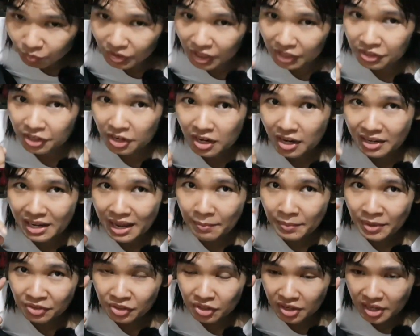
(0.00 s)
nhà nhi là
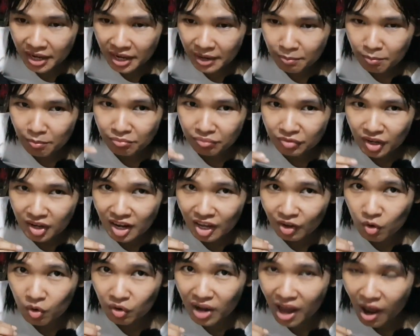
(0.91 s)
năm anh chị em nhi là
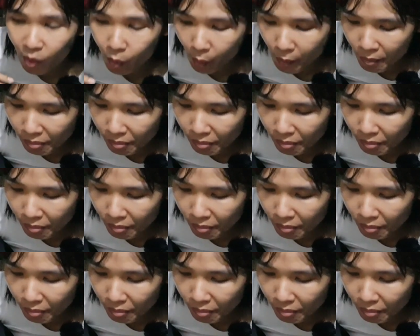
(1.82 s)
con đầu